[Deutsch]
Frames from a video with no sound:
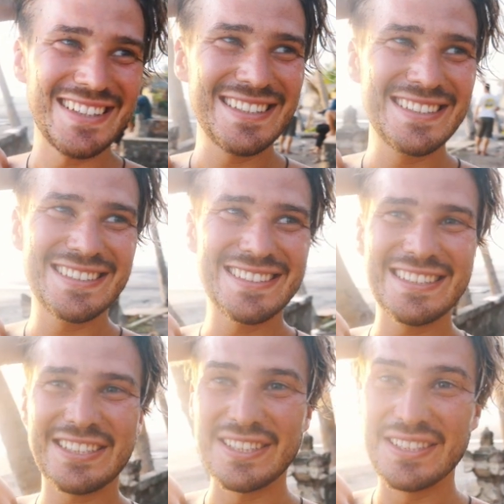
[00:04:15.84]

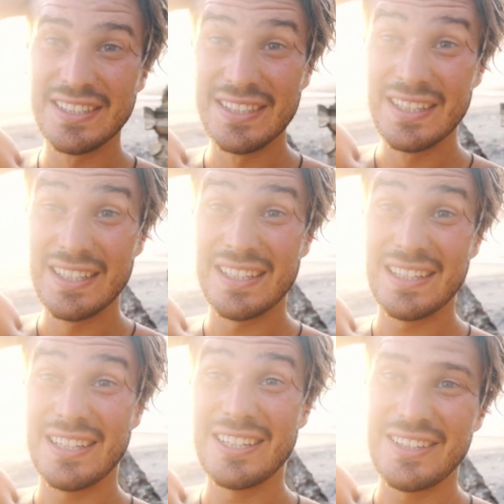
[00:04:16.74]
Crazy shit.
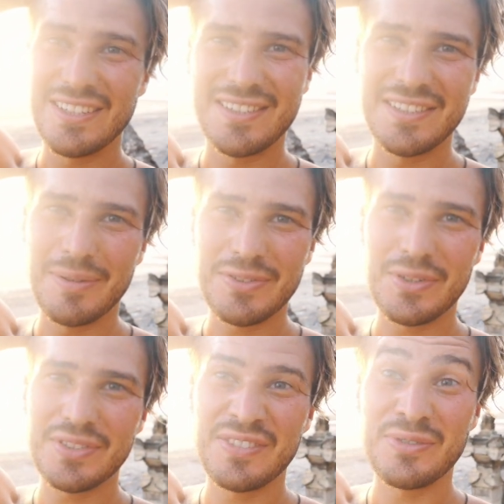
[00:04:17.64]
Äh, es sieht aber so
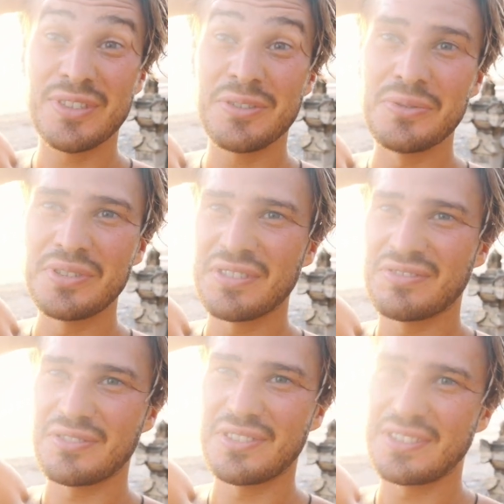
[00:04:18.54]
aus, als würde die Drohne nicht
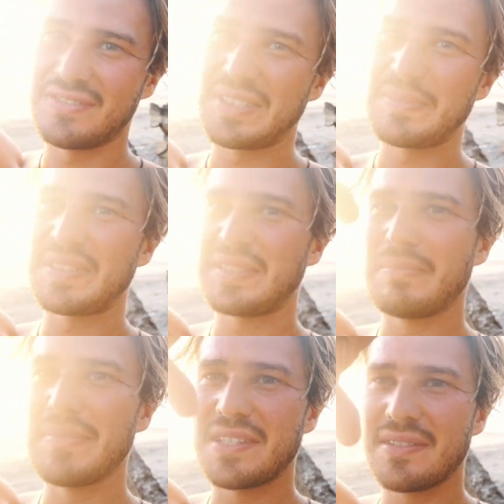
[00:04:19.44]
funktionieren, was ein
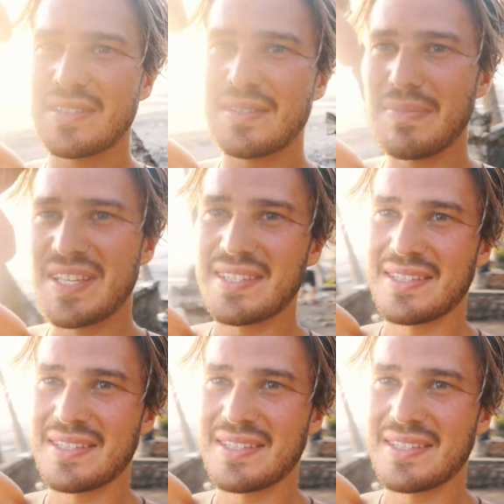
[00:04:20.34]
bisschen Mist